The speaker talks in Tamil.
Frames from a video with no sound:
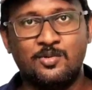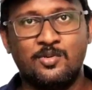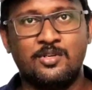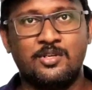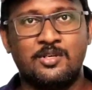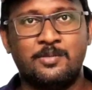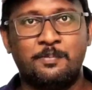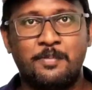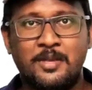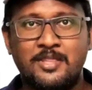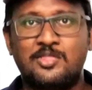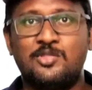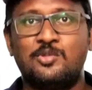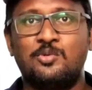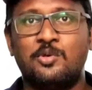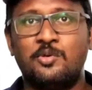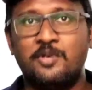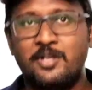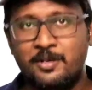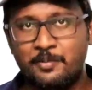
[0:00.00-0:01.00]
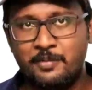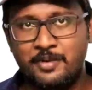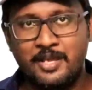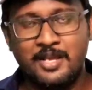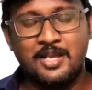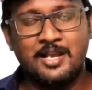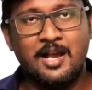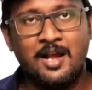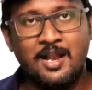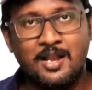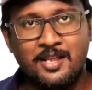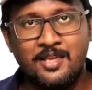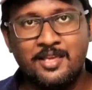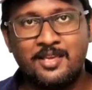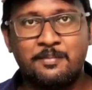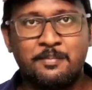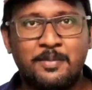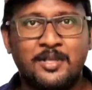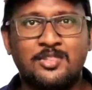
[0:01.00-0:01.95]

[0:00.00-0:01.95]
ஒரு பத்து ஓவர் அப்படியே காலி